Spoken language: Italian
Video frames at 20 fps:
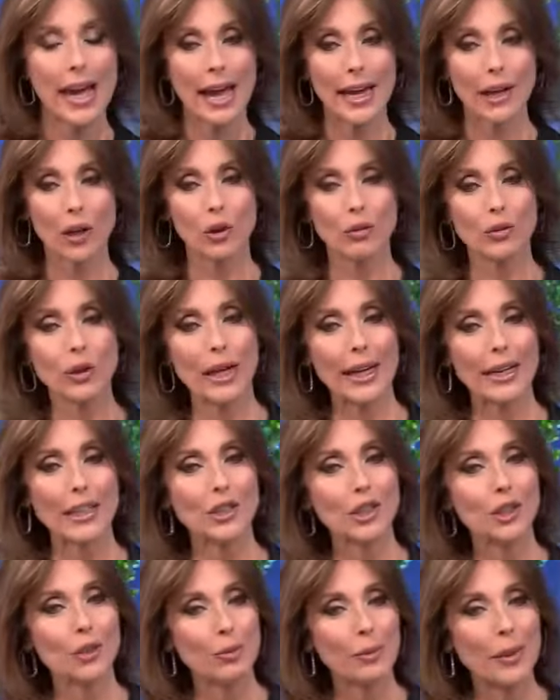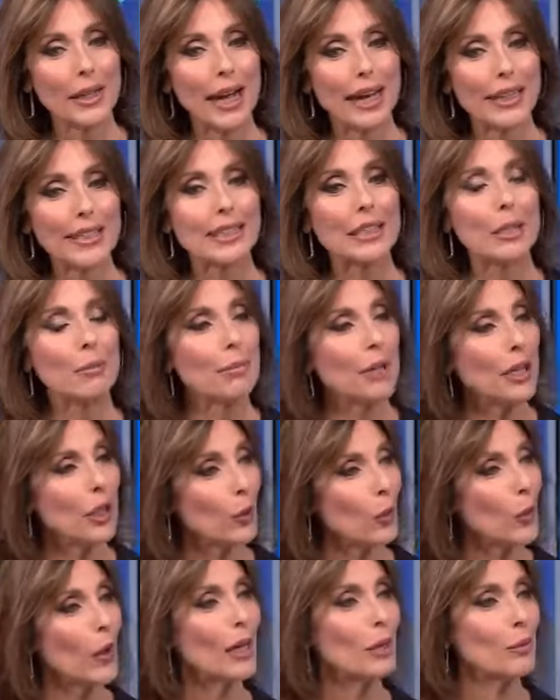Ecco, vorrei che ci spiegasse
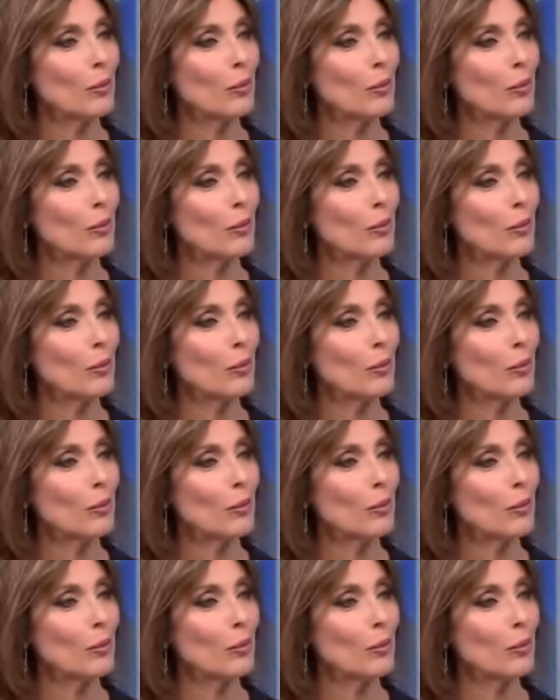per quale